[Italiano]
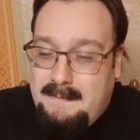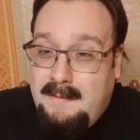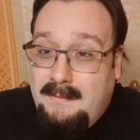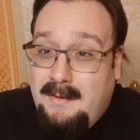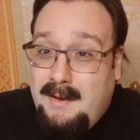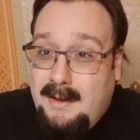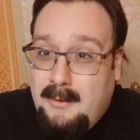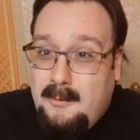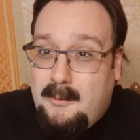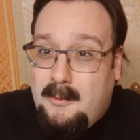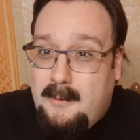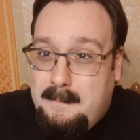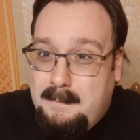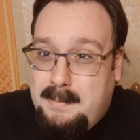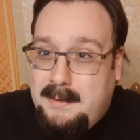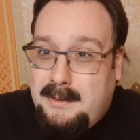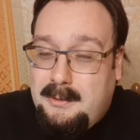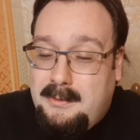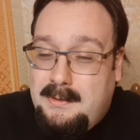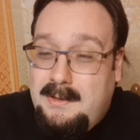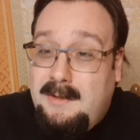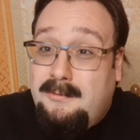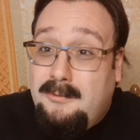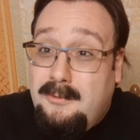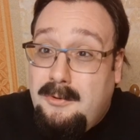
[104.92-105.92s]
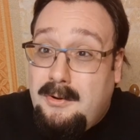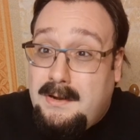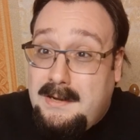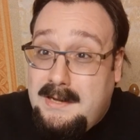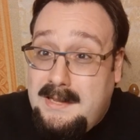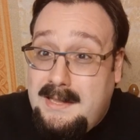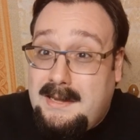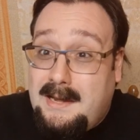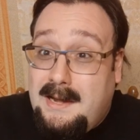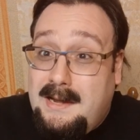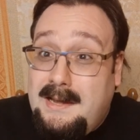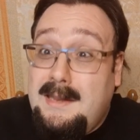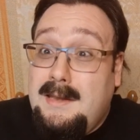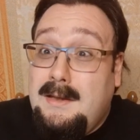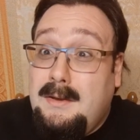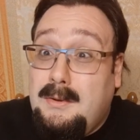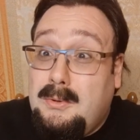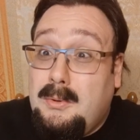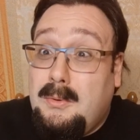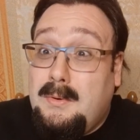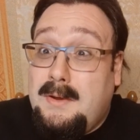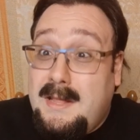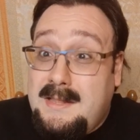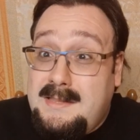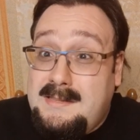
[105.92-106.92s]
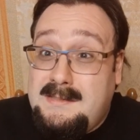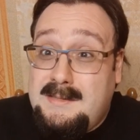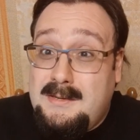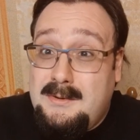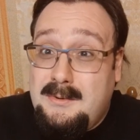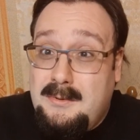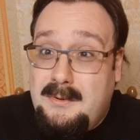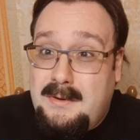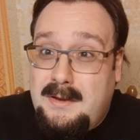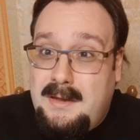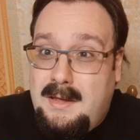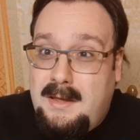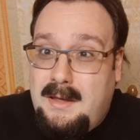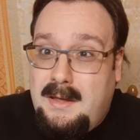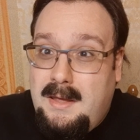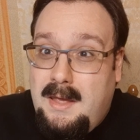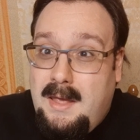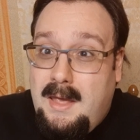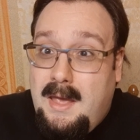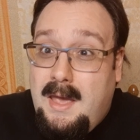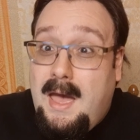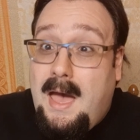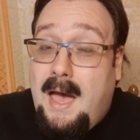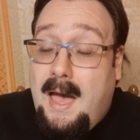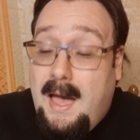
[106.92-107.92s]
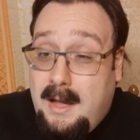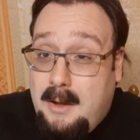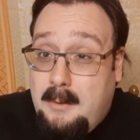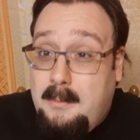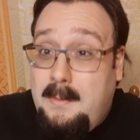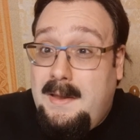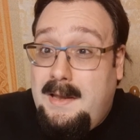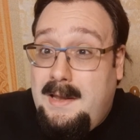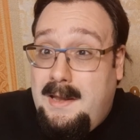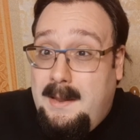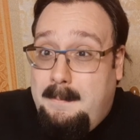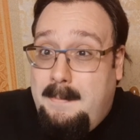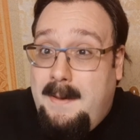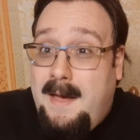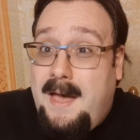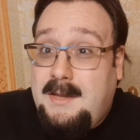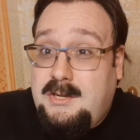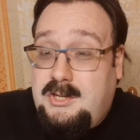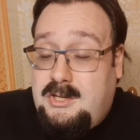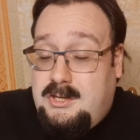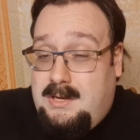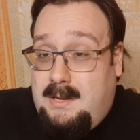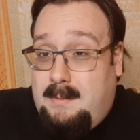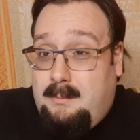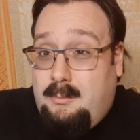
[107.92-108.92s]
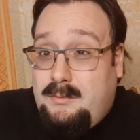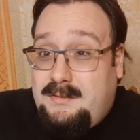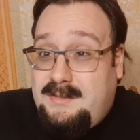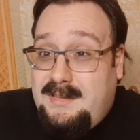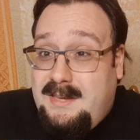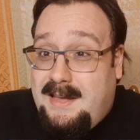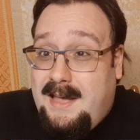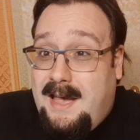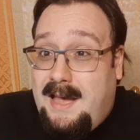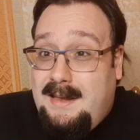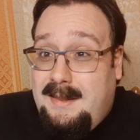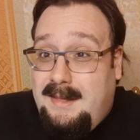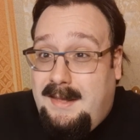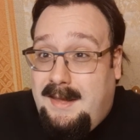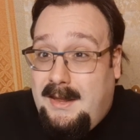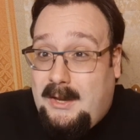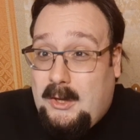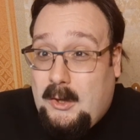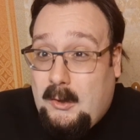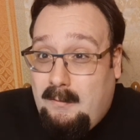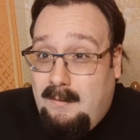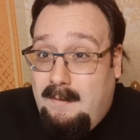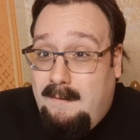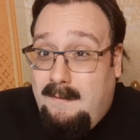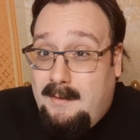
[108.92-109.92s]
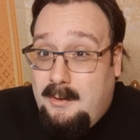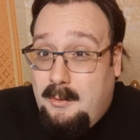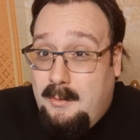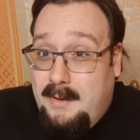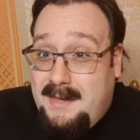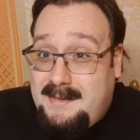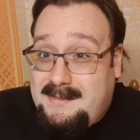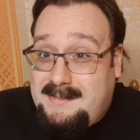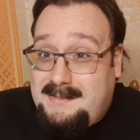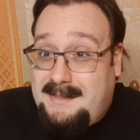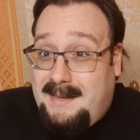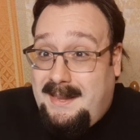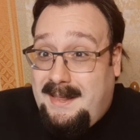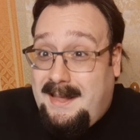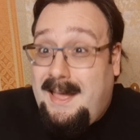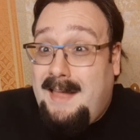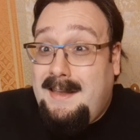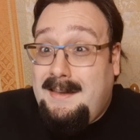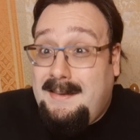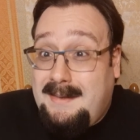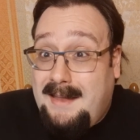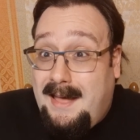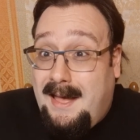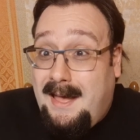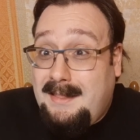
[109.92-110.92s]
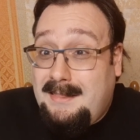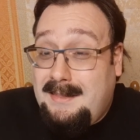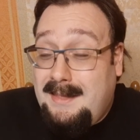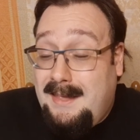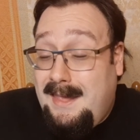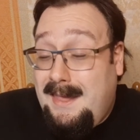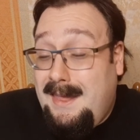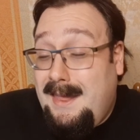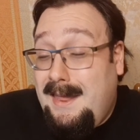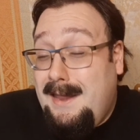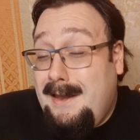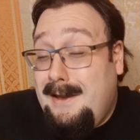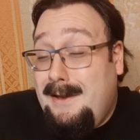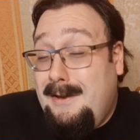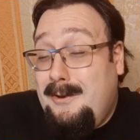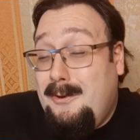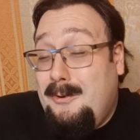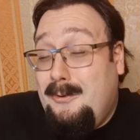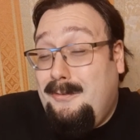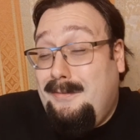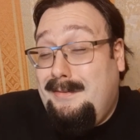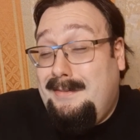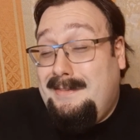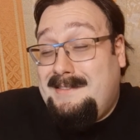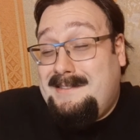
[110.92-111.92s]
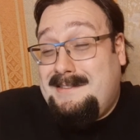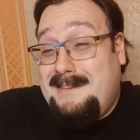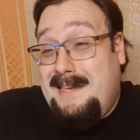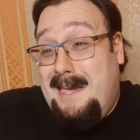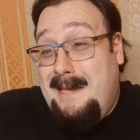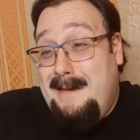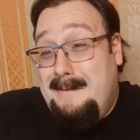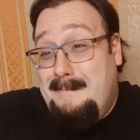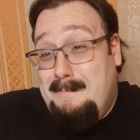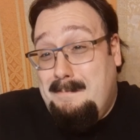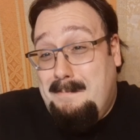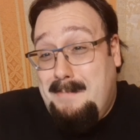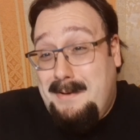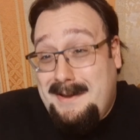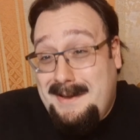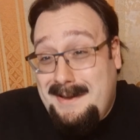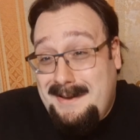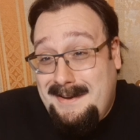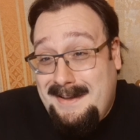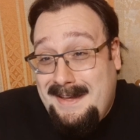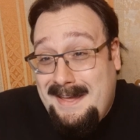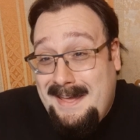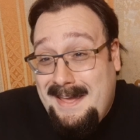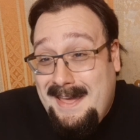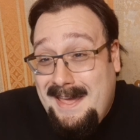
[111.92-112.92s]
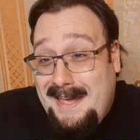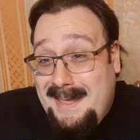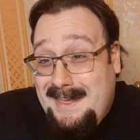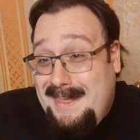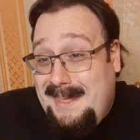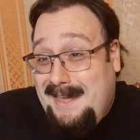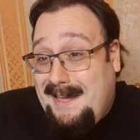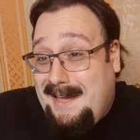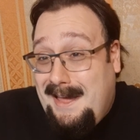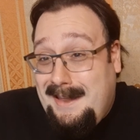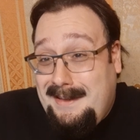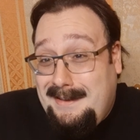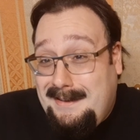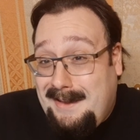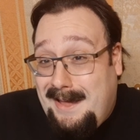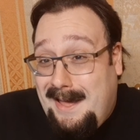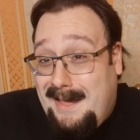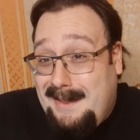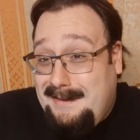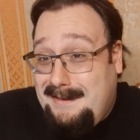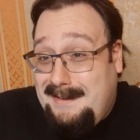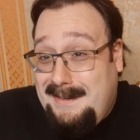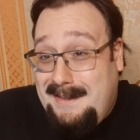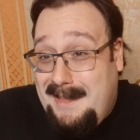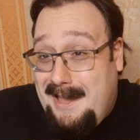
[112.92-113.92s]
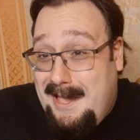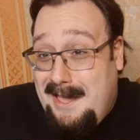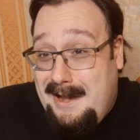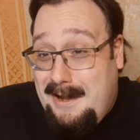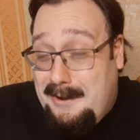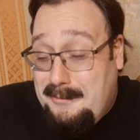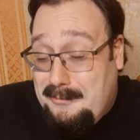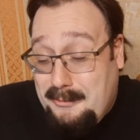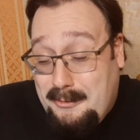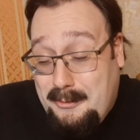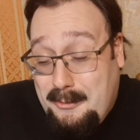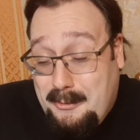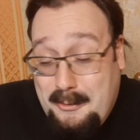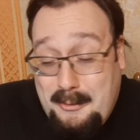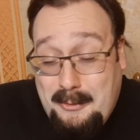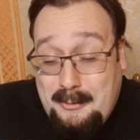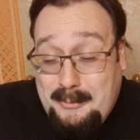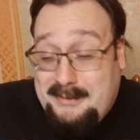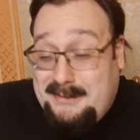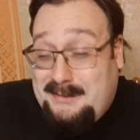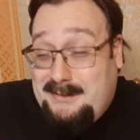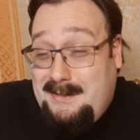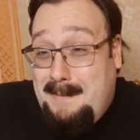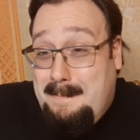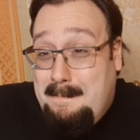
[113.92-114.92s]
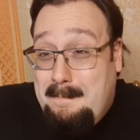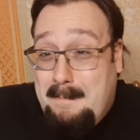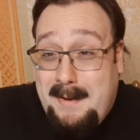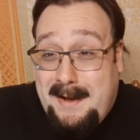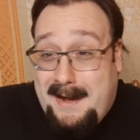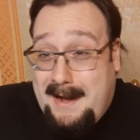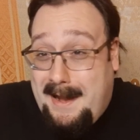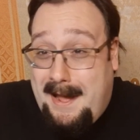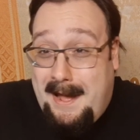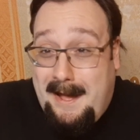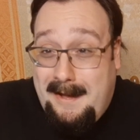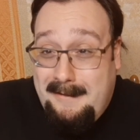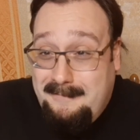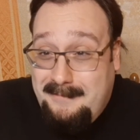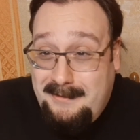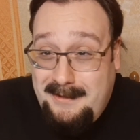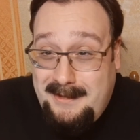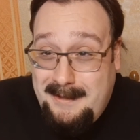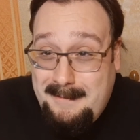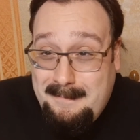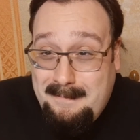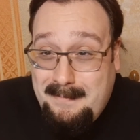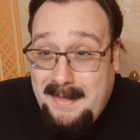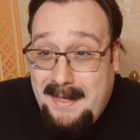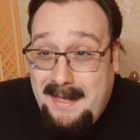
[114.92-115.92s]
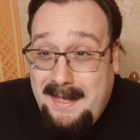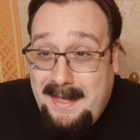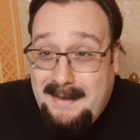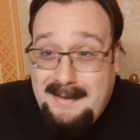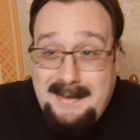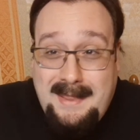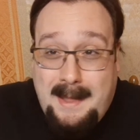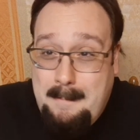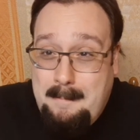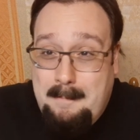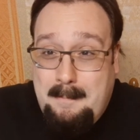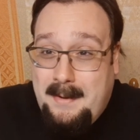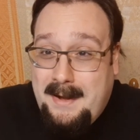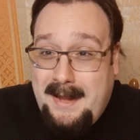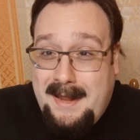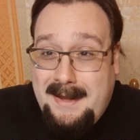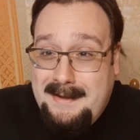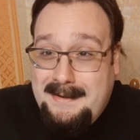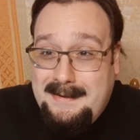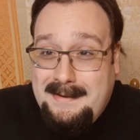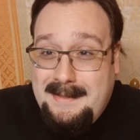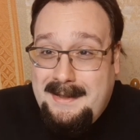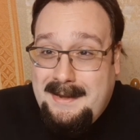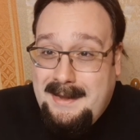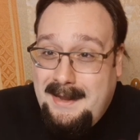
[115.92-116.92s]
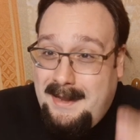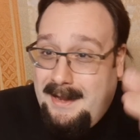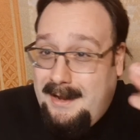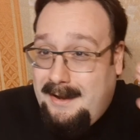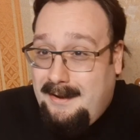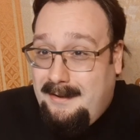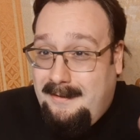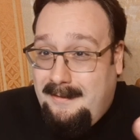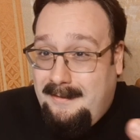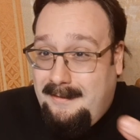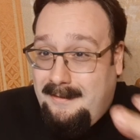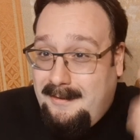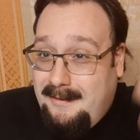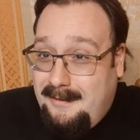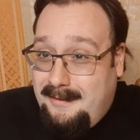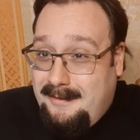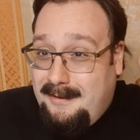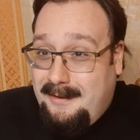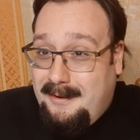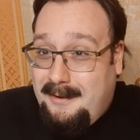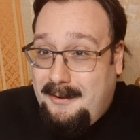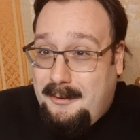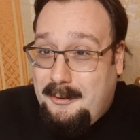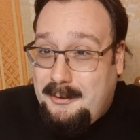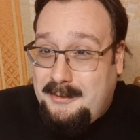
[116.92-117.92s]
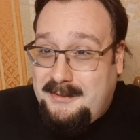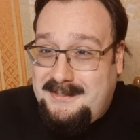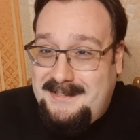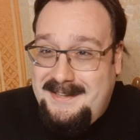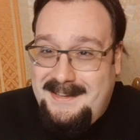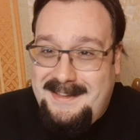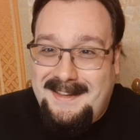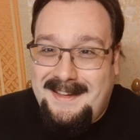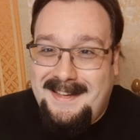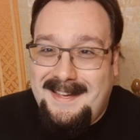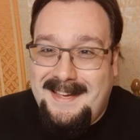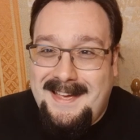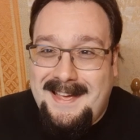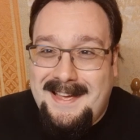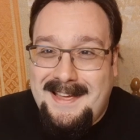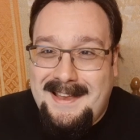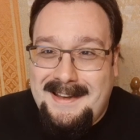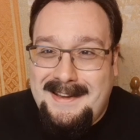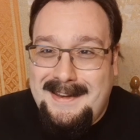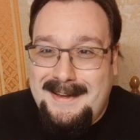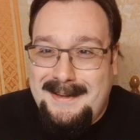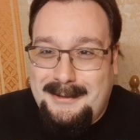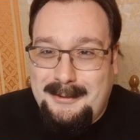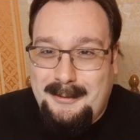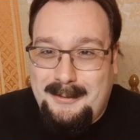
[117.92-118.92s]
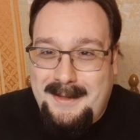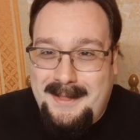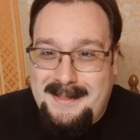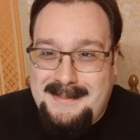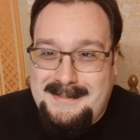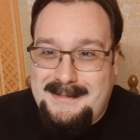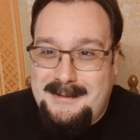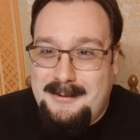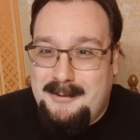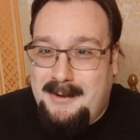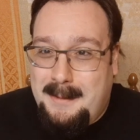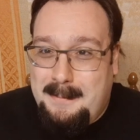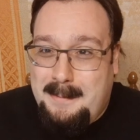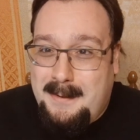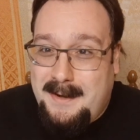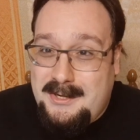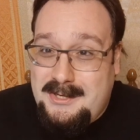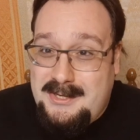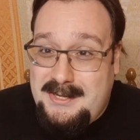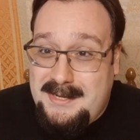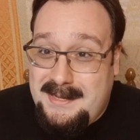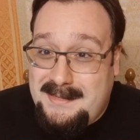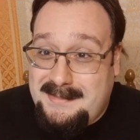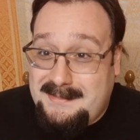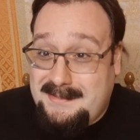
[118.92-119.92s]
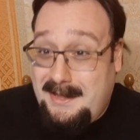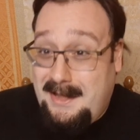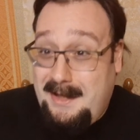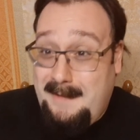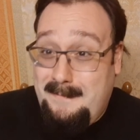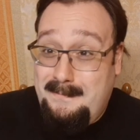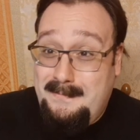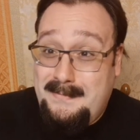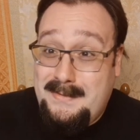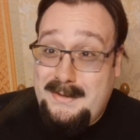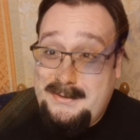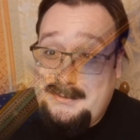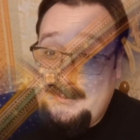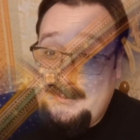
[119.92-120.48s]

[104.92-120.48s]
aveva il compito di fornire l'intonazione a quelle pagine musicali che dovevano essere cantate e non sempre i cantanti erano così bravi da prendere così l'intonazione precisa di